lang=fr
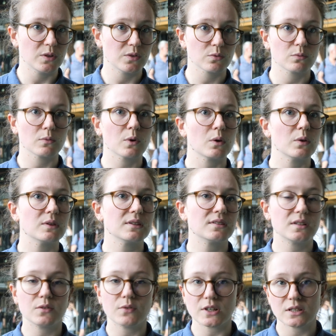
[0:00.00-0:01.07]
ils ont
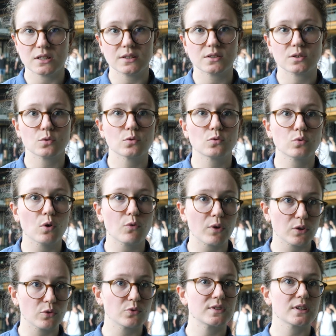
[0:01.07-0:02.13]
des élevages laitiers autour,
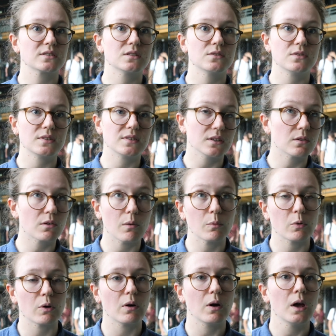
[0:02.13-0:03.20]
voire d'autres activités
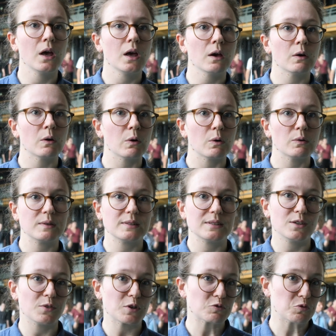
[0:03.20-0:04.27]
comme
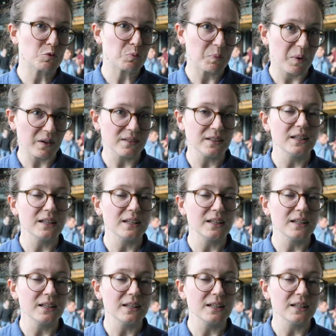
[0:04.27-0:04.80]
des élevages de pain.